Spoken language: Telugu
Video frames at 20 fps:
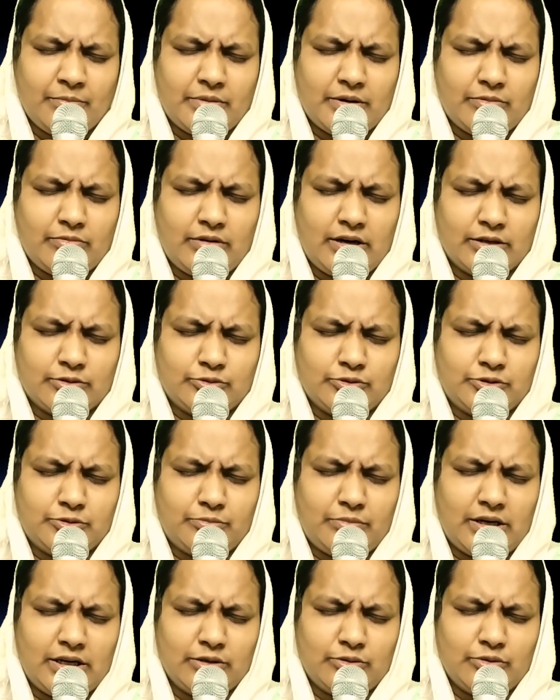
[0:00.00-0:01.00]
ప్రభా
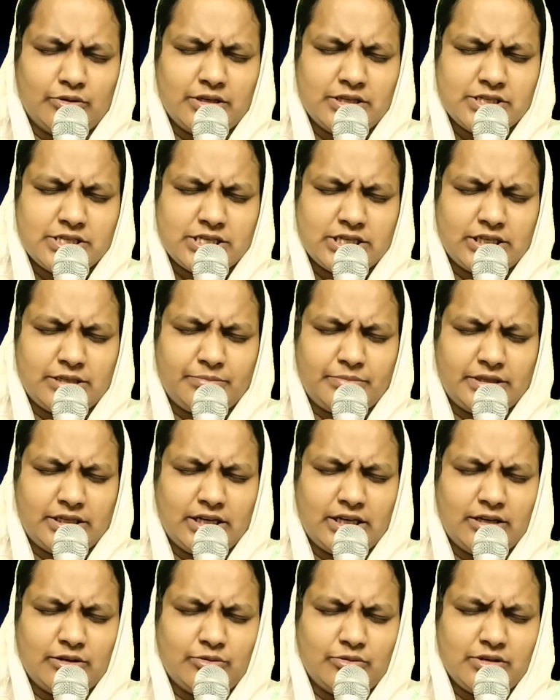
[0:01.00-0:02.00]
కుటుంబాల గురించి
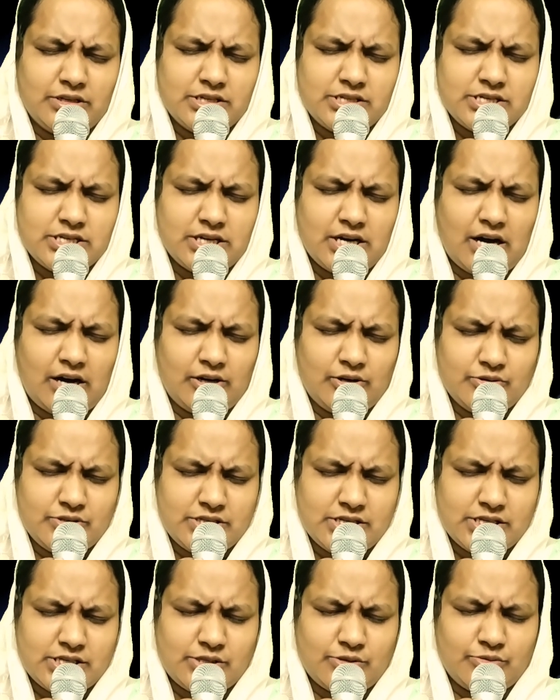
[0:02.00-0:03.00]
బిడ్డల గురించి
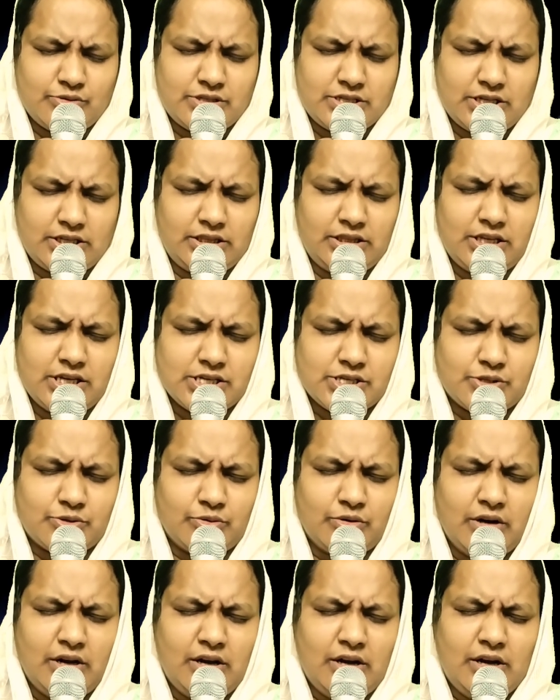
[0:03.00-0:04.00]
ఆలోచిస్తూ చింతిస్తూ